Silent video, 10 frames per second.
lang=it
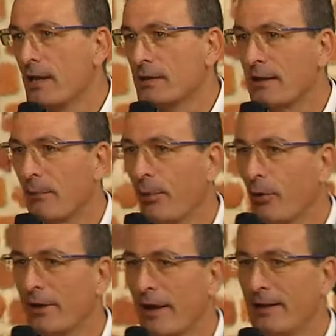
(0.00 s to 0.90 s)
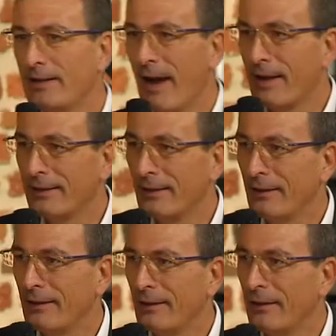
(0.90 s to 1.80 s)
sta poi nei
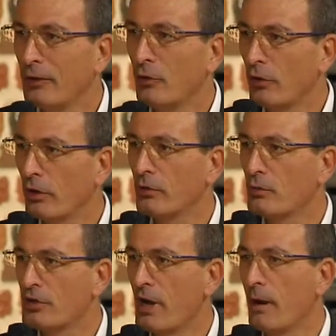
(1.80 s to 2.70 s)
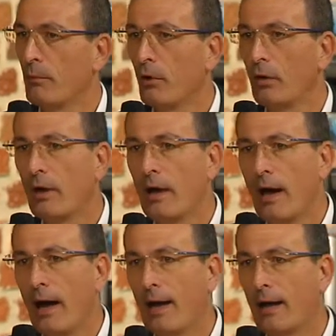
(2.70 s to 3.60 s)
dati che noi riusciamo
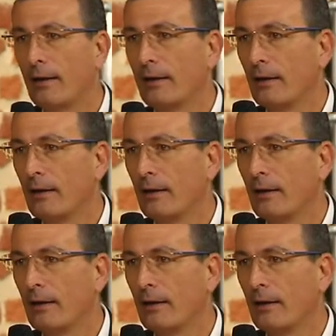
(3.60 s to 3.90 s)
a